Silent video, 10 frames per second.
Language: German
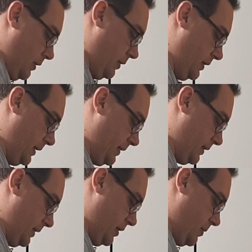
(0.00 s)
Hau ich da
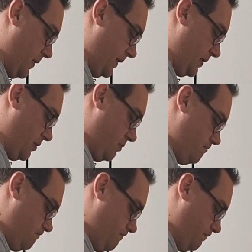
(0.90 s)
jetzt gleich nochmal was
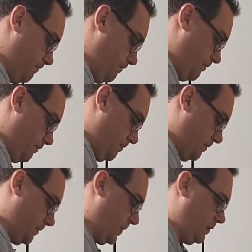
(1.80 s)
rum?
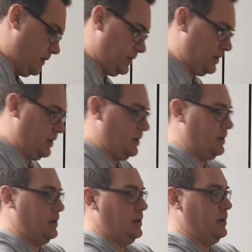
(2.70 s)
Ich weiß gar nicht.